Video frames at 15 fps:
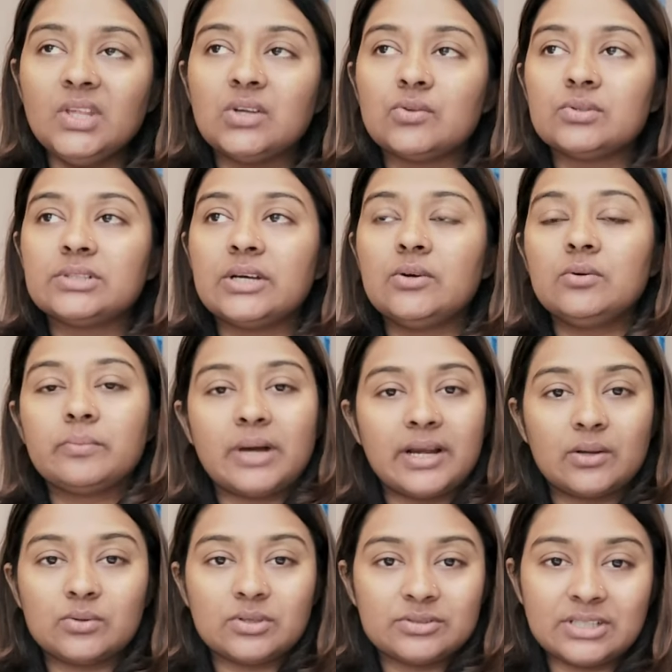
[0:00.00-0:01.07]
তো যাই হোক বাইরে
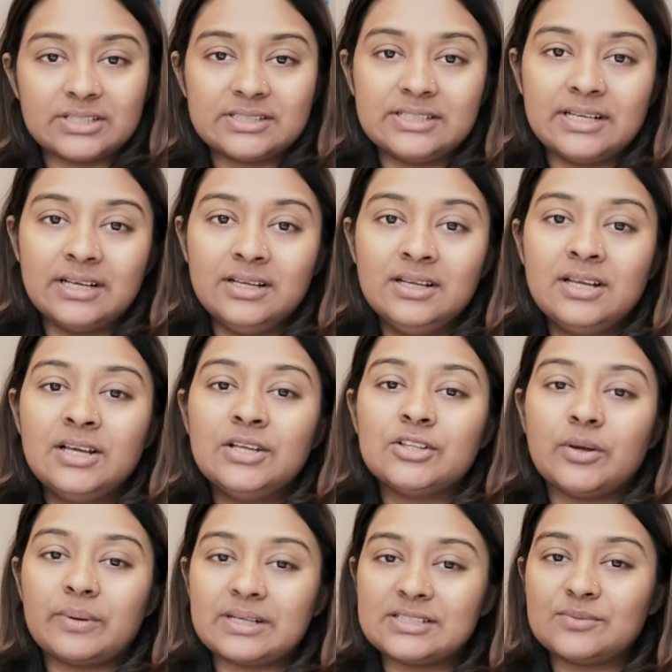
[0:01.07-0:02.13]
কোথাও যাচ্ছি না
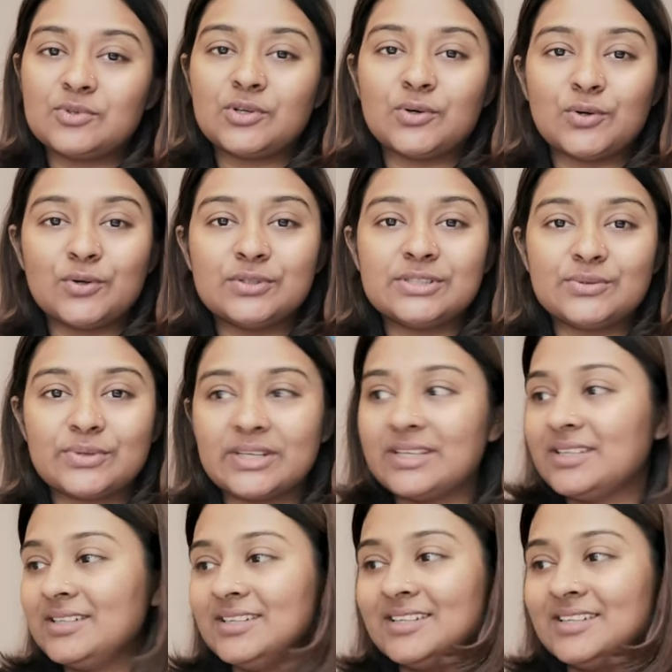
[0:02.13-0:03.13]
আমার কাছে মনে হলো যে ওকে